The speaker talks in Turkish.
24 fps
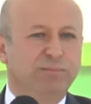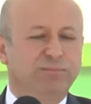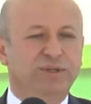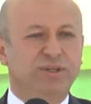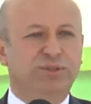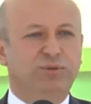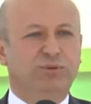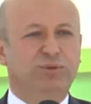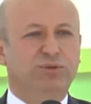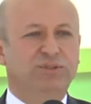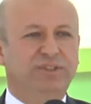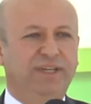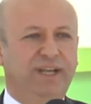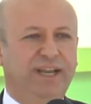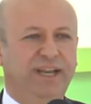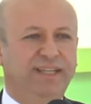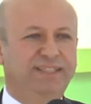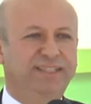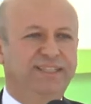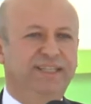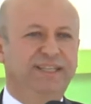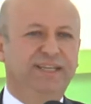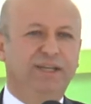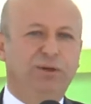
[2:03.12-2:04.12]
bir sosyal
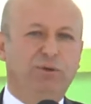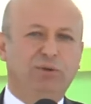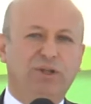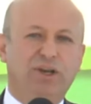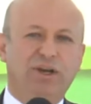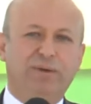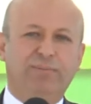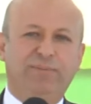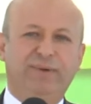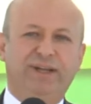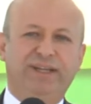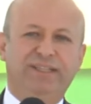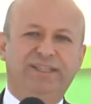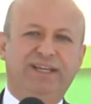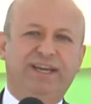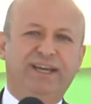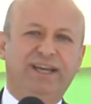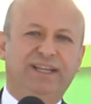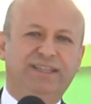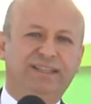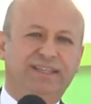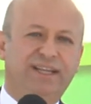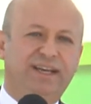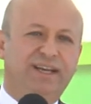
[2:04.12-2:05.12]
etkinlik olarak belki
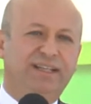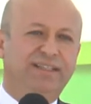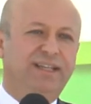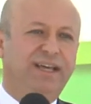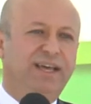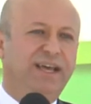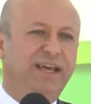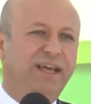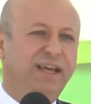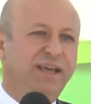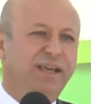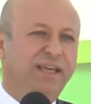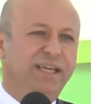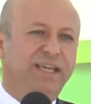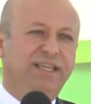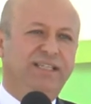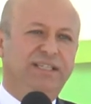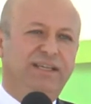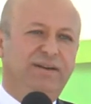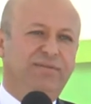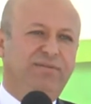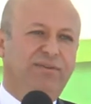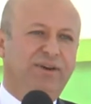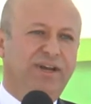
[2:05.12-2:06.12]
hayatlarında ilk
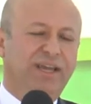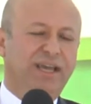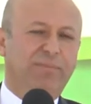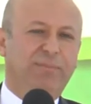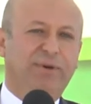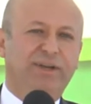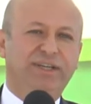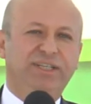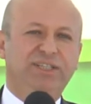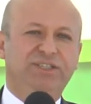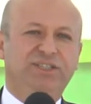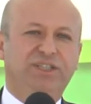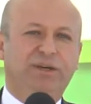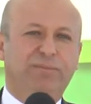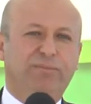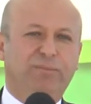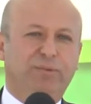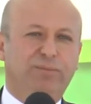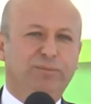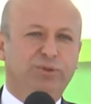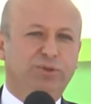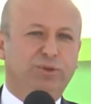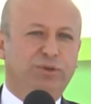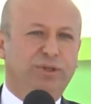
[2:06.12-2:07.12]
defa yapan, hiç
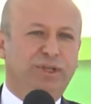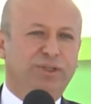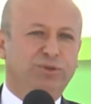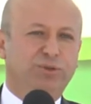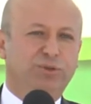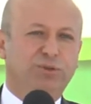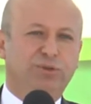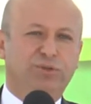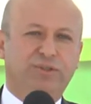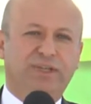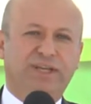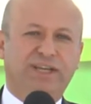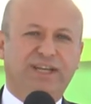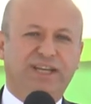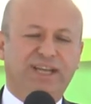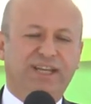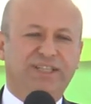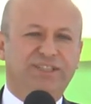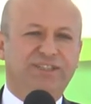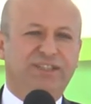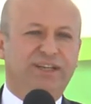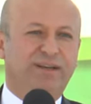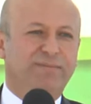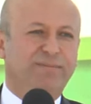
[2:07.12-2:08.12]
yapmamış olan çocukları,
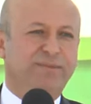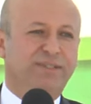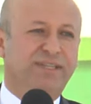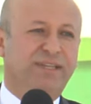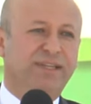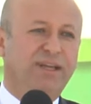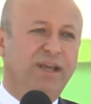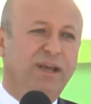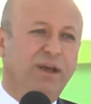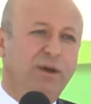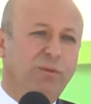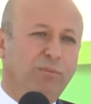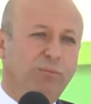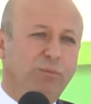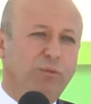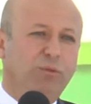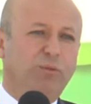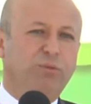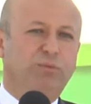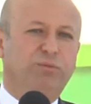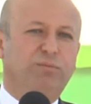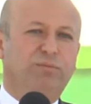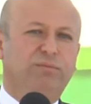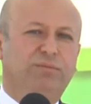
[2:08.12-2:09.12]
gençlerimizin bu
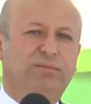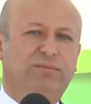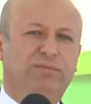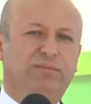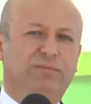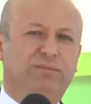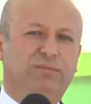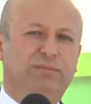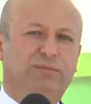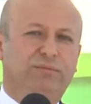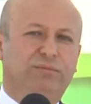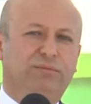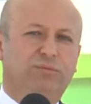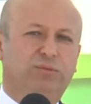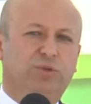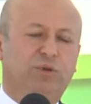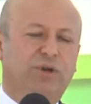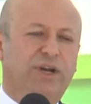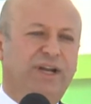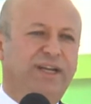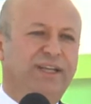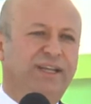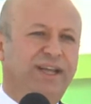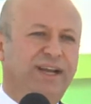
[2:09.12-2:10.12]

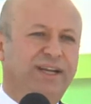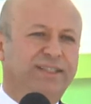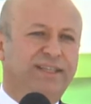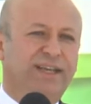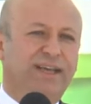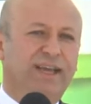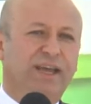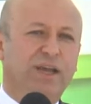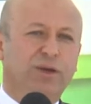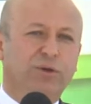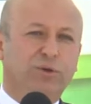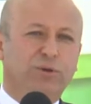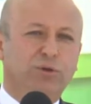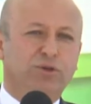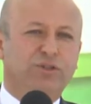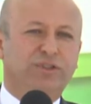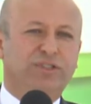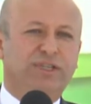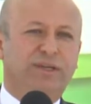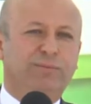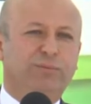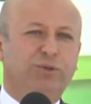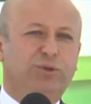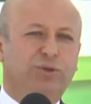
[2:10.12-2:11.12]
törenlerde
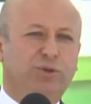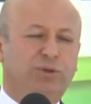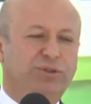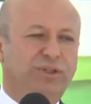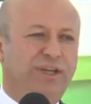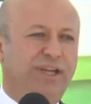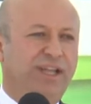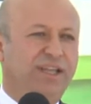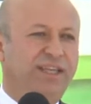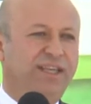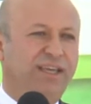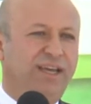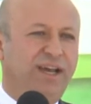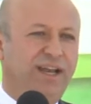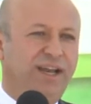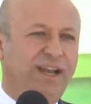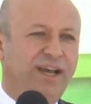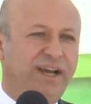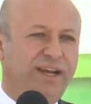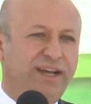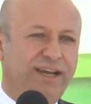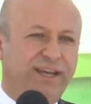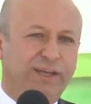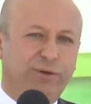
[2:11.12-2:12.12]
göstermiş olduğu ilgi
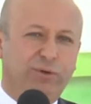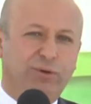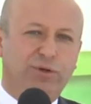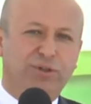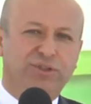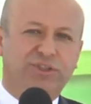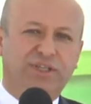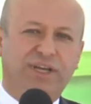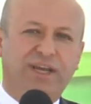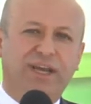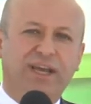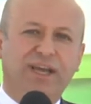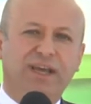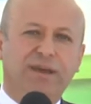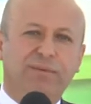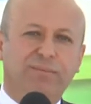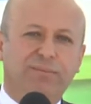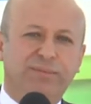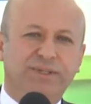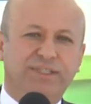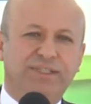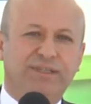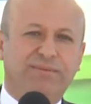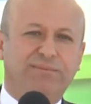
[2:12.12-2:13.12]
alakayı görünce
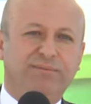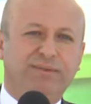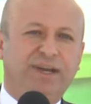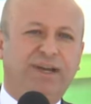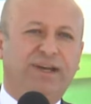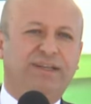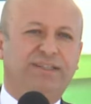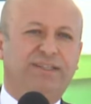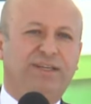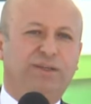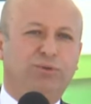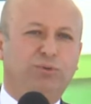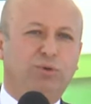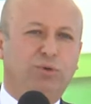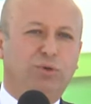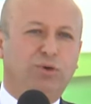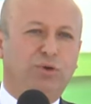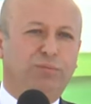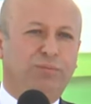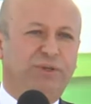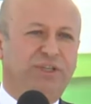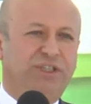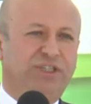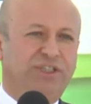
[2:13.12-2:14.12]
bizim ne kadar
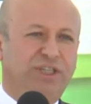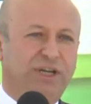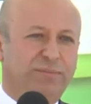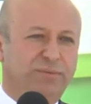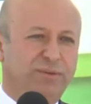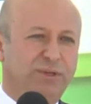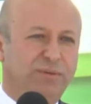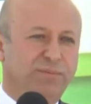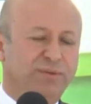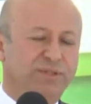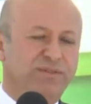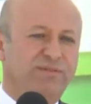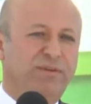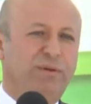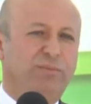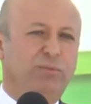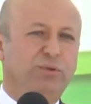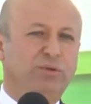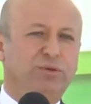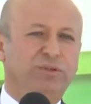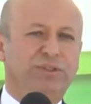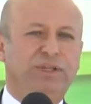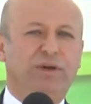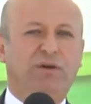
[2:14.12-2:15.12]
doğru bir iş yaptığımız ve
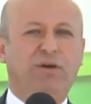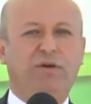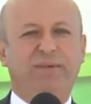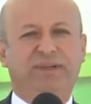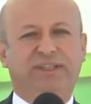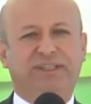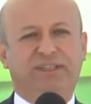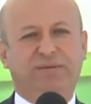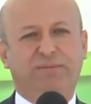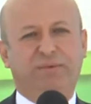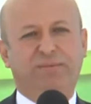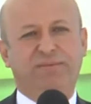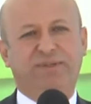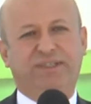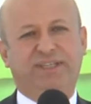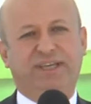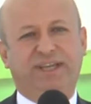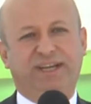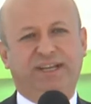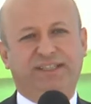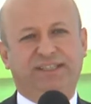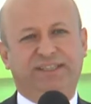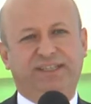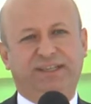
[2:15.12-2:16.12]
bunu devam ettirmemiz
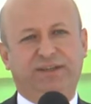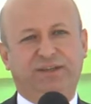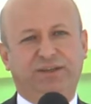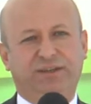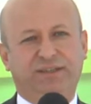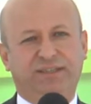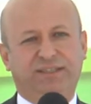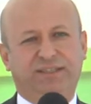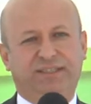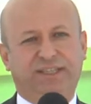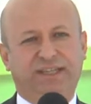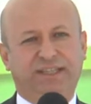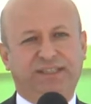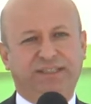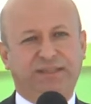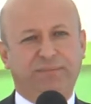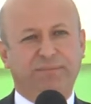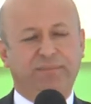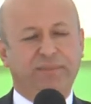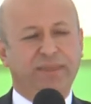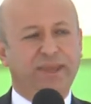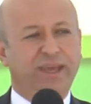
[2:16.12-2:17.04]
gerektiğini hissettim.